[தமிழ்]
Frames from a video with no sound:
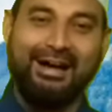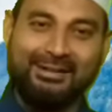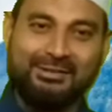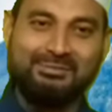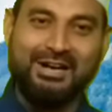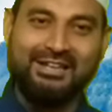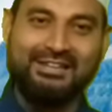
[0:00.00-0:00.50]

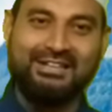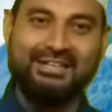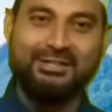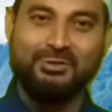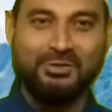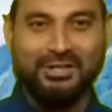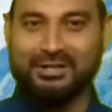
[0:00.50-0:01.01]
அது மாதிரி
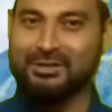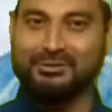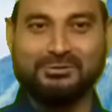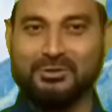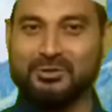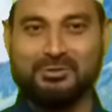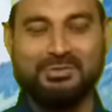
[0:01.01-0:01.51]

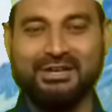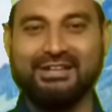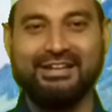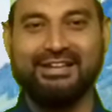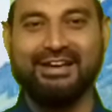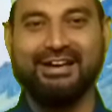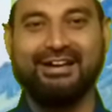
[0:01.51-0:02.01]
யூதர்களும் சொல்லணுமா
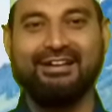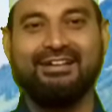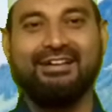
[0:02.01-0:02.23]
இல்லையா